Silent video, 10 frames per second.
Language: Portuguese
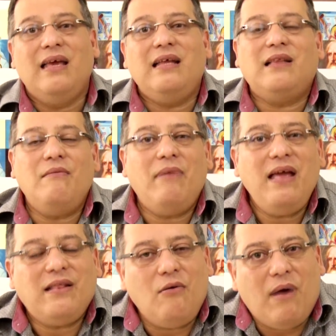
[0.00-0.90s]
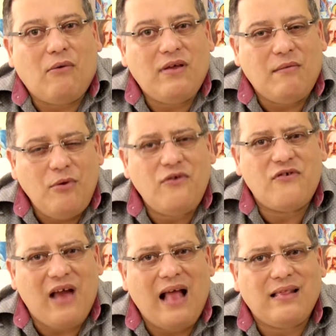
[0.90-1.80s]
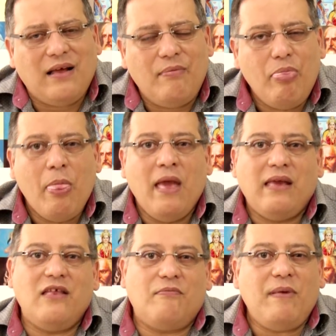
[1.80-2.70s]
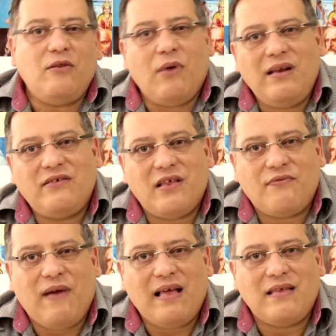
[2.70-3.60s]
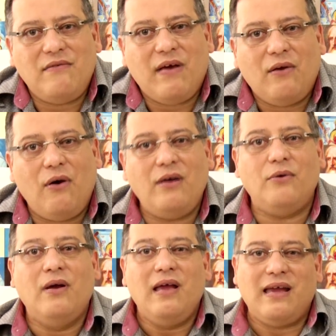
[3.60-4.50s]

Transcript: E também tem uma coisa muito chata que espiritualistas fazem em velório,